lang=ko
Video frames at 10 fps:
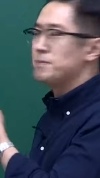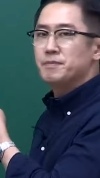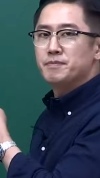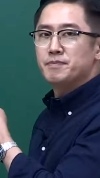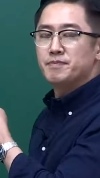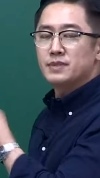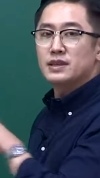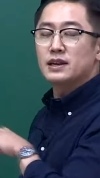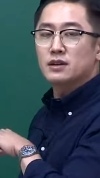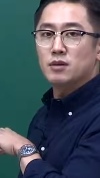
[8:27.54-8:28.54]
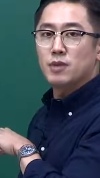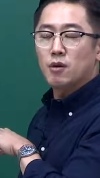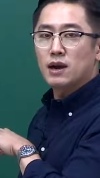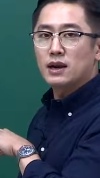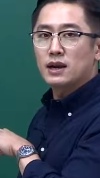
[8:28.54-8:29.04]
3이라는 거
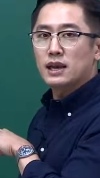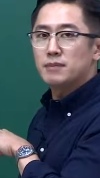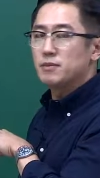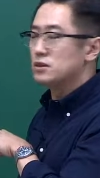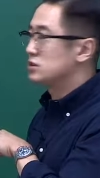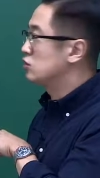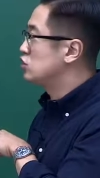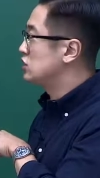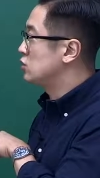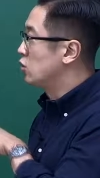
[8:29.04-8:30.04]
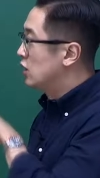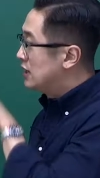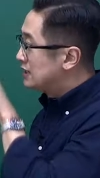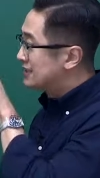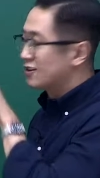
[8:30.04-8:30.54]
명확하게 한번
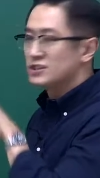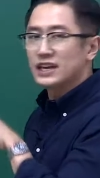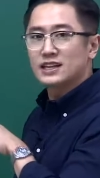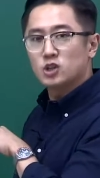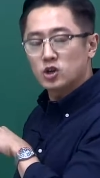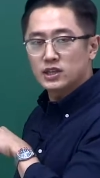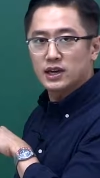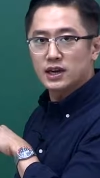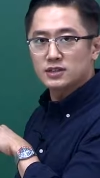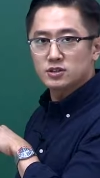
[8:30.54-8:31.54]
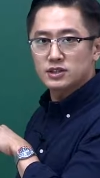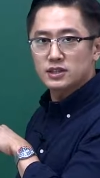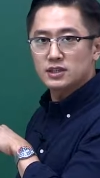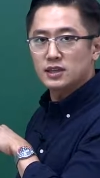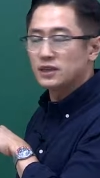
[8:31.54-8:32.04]
써주시고 그걸 제가 저기다가 가서
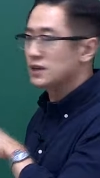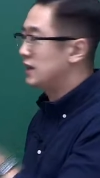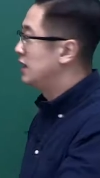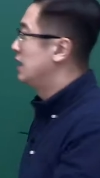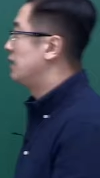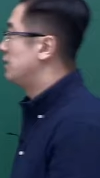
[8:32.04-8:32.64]
그릴 테니까